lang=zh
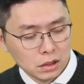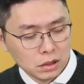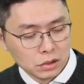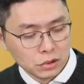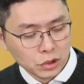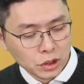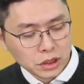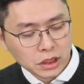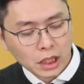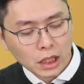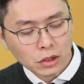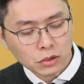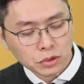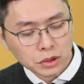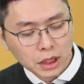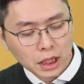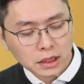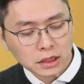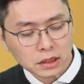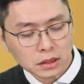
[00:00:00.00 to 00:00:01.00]
所以现在股
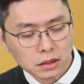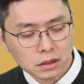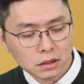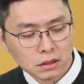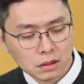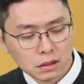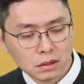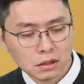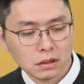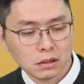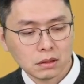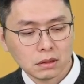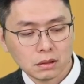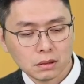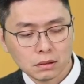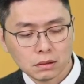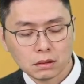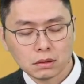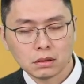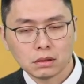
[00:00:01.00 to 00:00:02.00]
价是
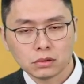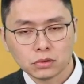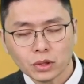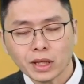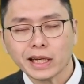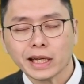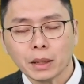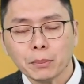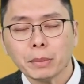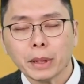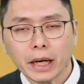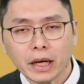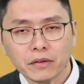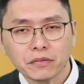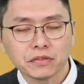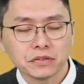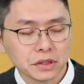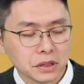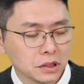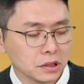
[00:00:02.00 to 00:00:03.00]
在两百
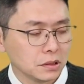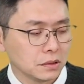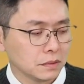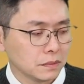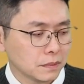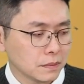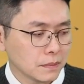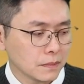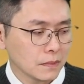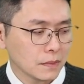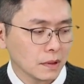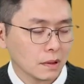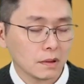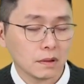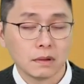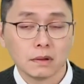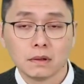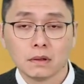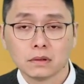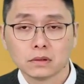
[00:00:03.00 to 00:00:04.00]
附近，
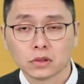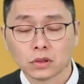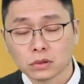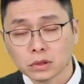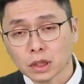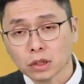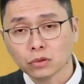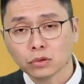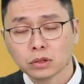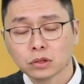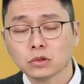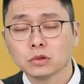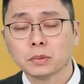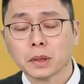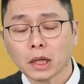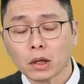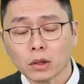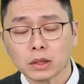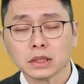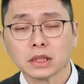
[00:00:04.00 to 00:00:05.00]
从当初四五
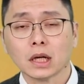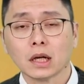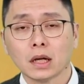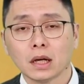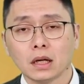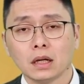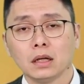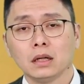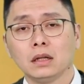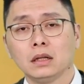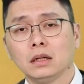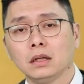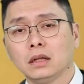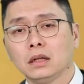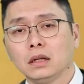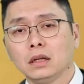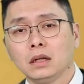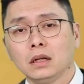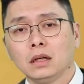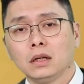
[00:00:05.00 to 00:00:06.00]
百块下来，
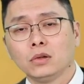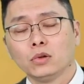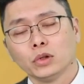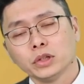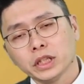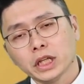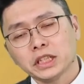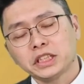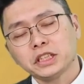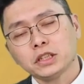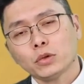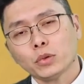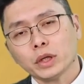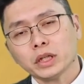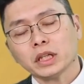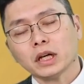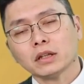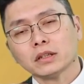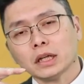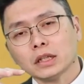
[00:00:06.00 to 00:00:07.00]
如果业绩
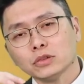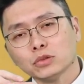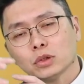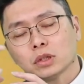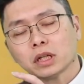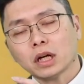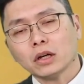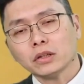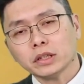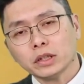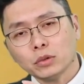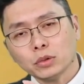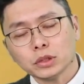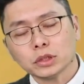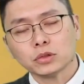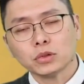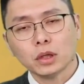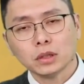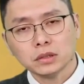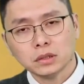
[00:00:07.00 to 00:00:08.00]
回到当初的高点或
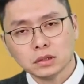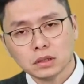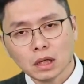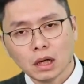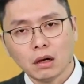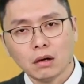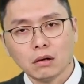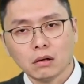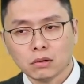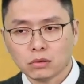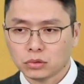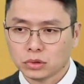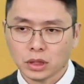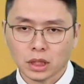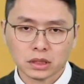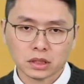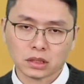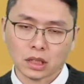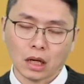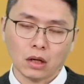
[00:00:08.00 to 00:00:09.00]
者创新高，股
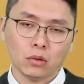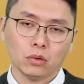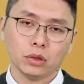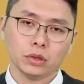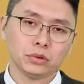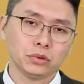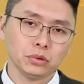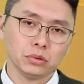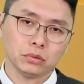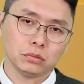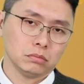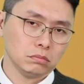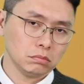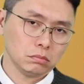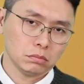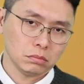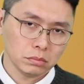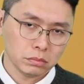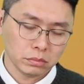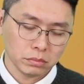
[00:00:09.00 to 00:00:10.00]
价涨回去，
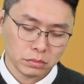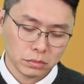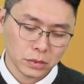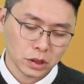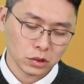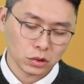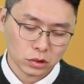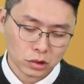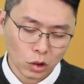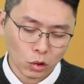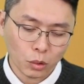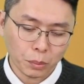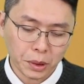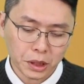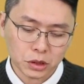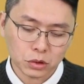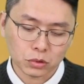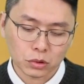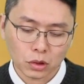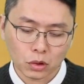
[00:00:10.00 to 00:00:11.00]
那就超过
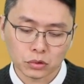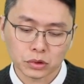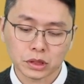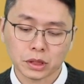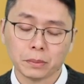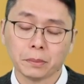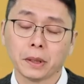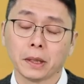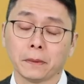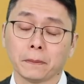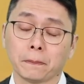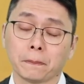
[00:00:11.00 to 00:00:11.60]
倍数的空间嘛。